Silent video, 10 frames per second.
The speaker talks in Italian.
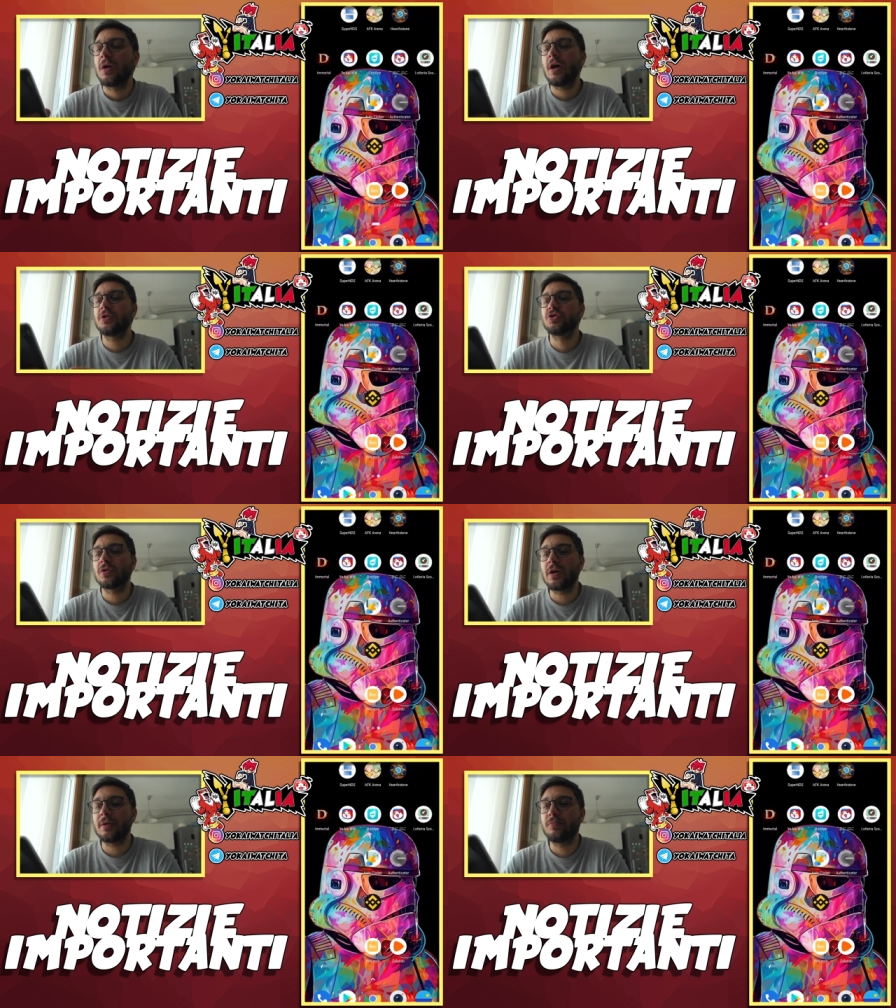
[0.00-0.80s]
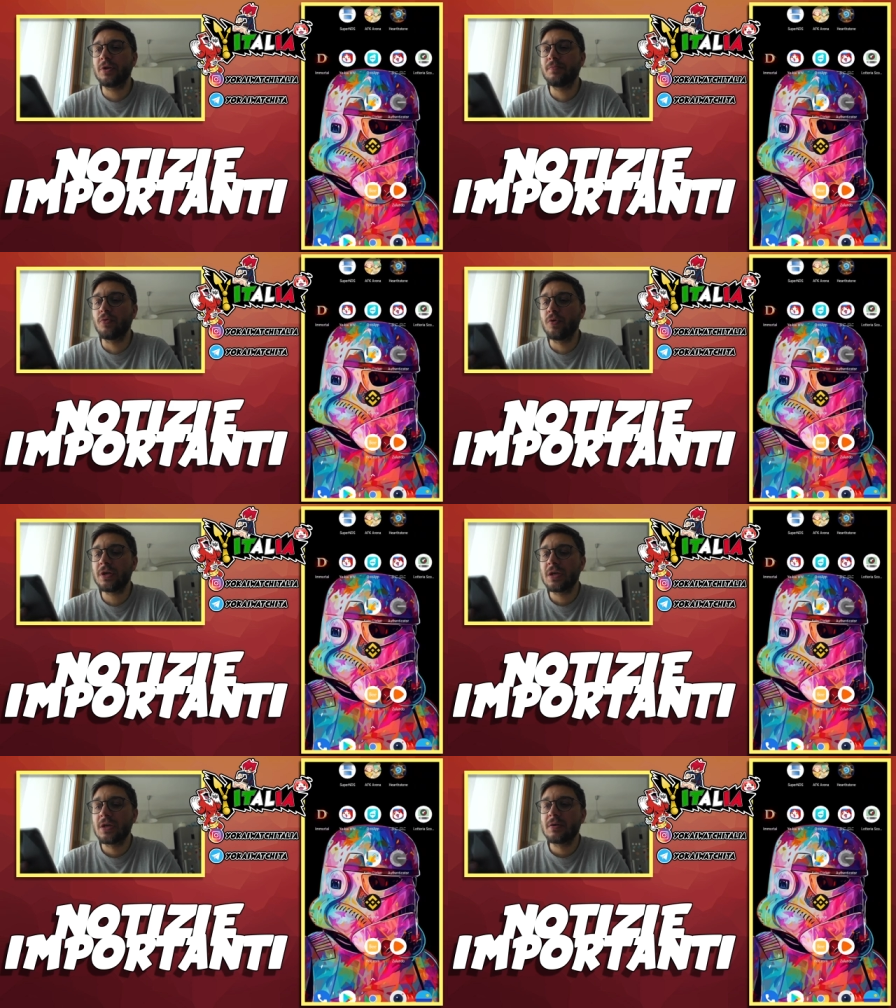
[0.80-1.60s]
aggiornare Punipuni
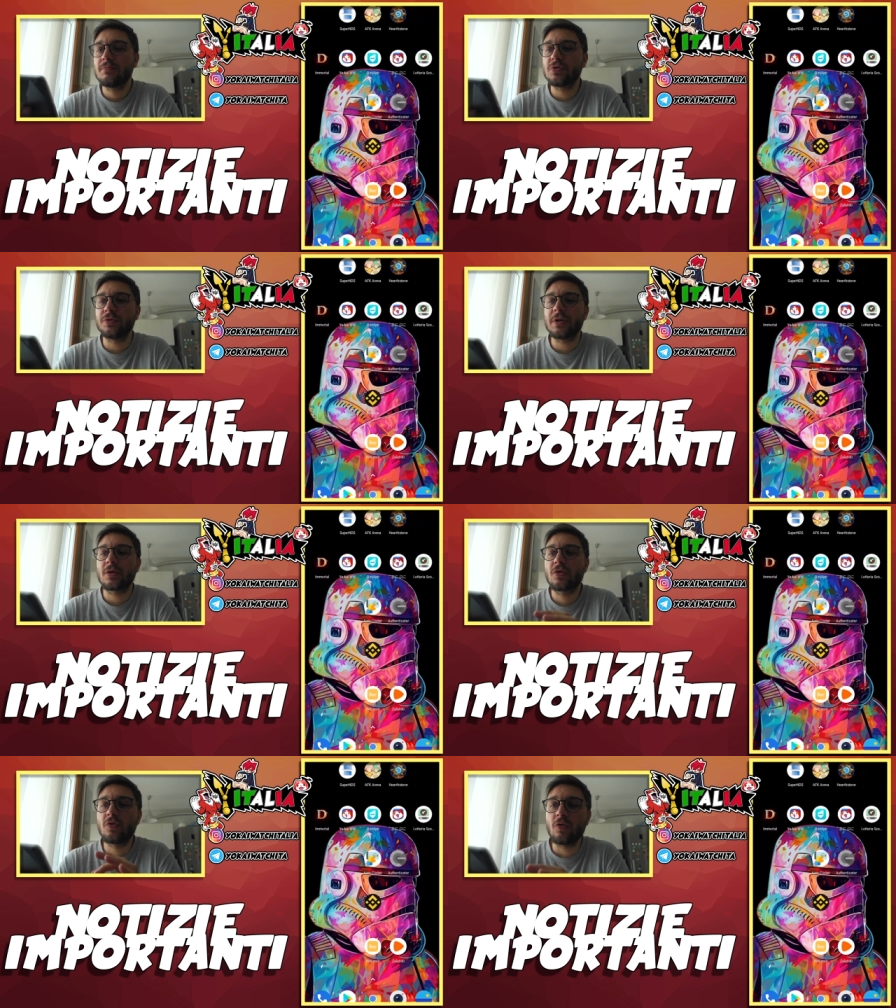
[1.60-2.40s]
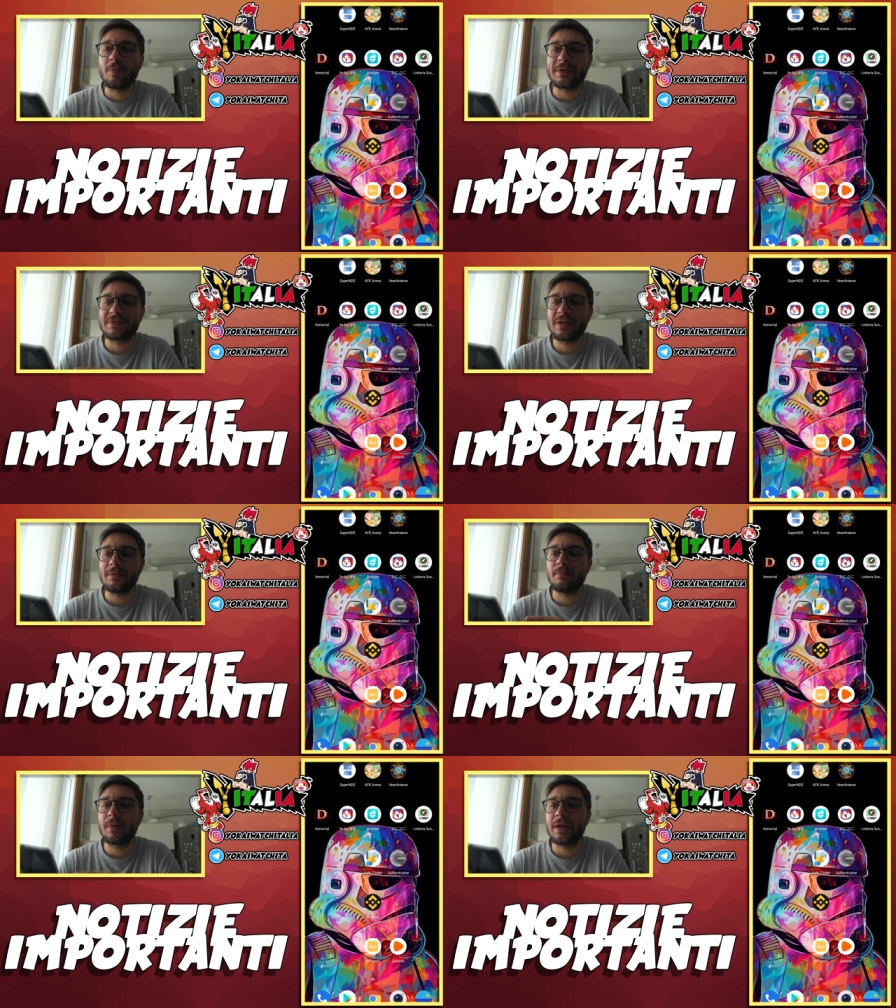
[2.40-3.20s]
bisogna come
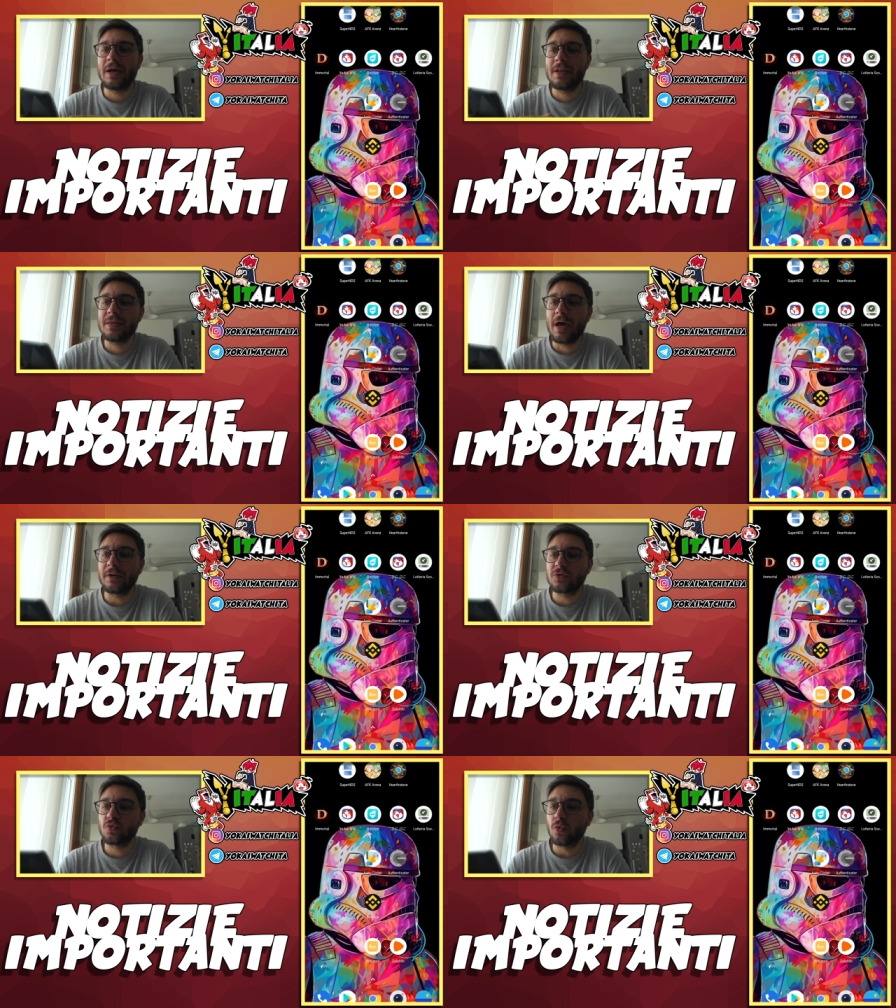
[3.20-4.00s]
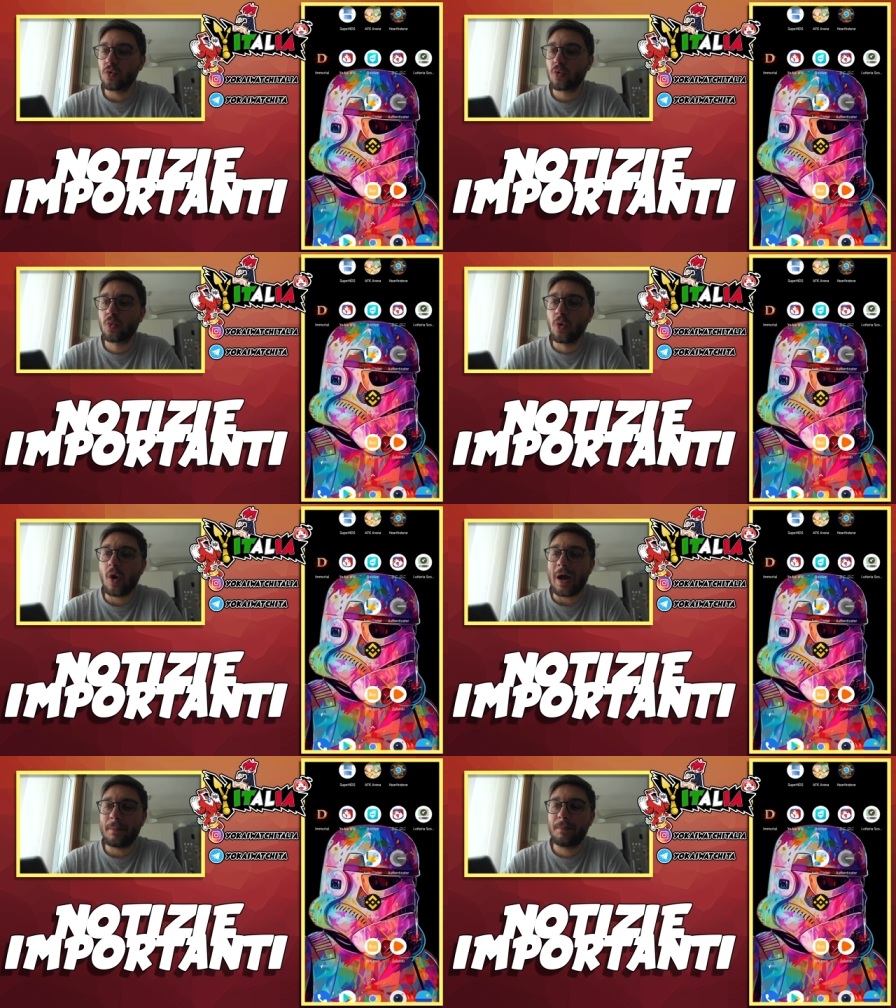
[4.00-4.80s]
sempre andare su
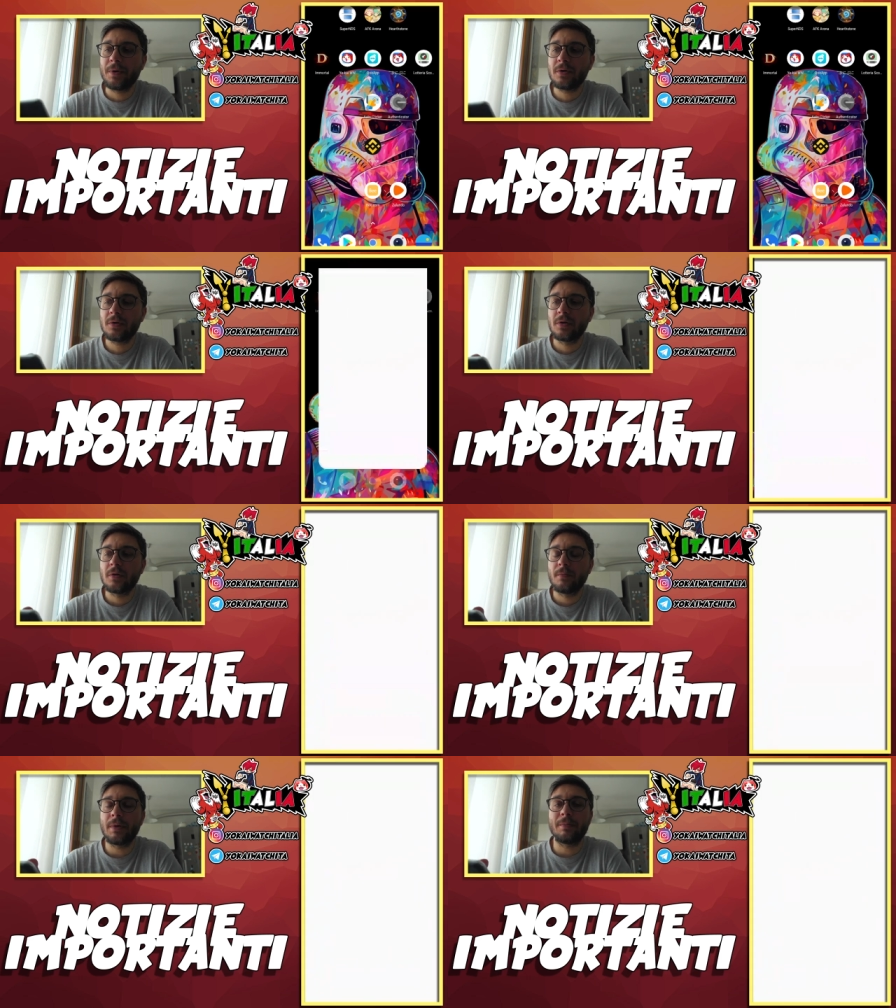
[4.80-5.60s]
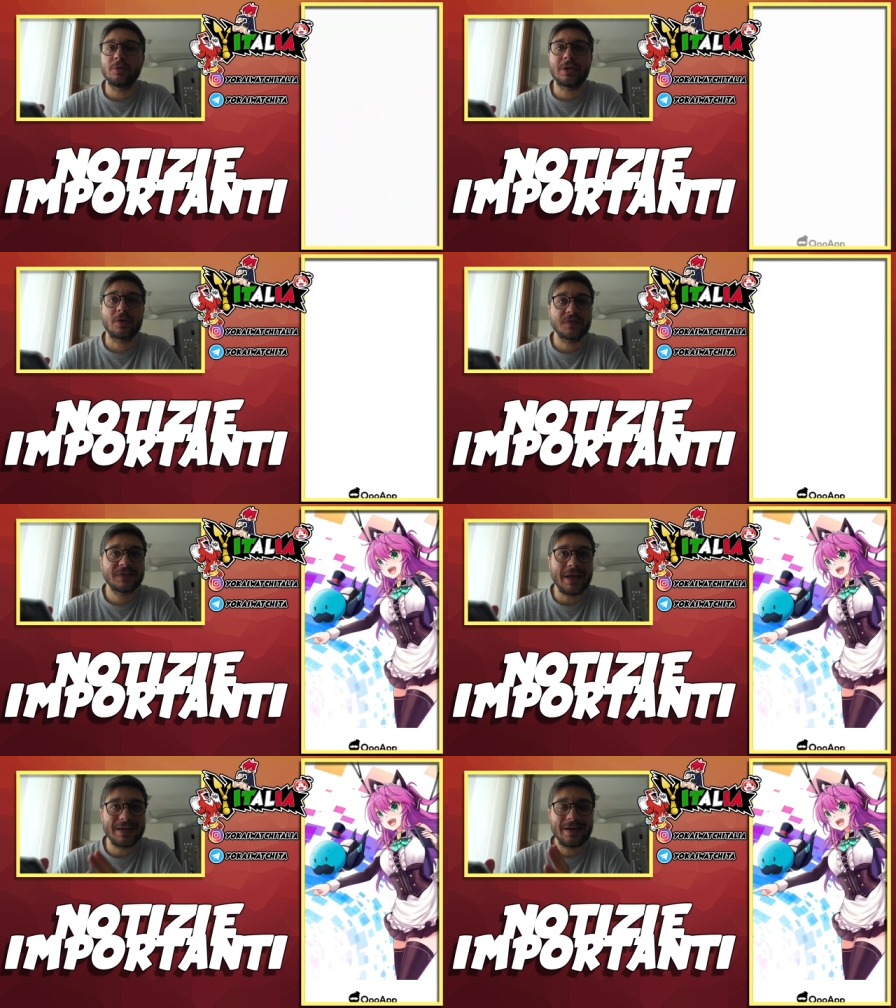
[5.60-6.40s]
QoApp per poterlo
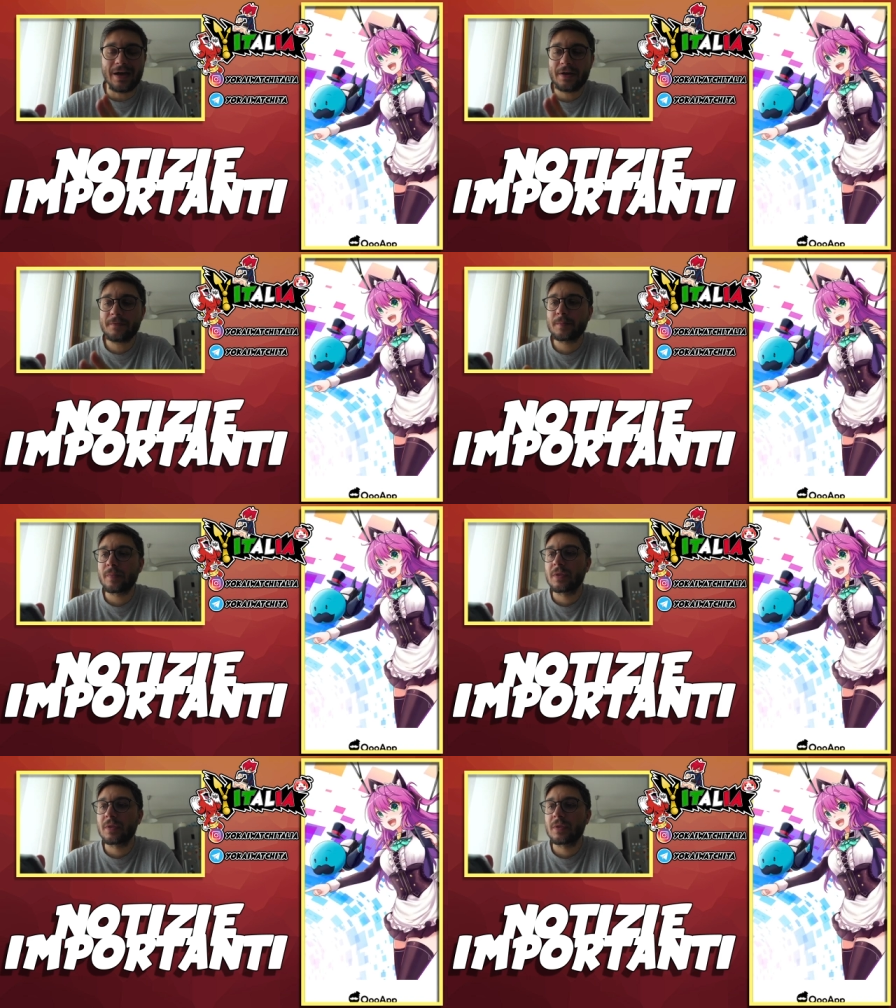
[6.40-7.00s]
scaricare.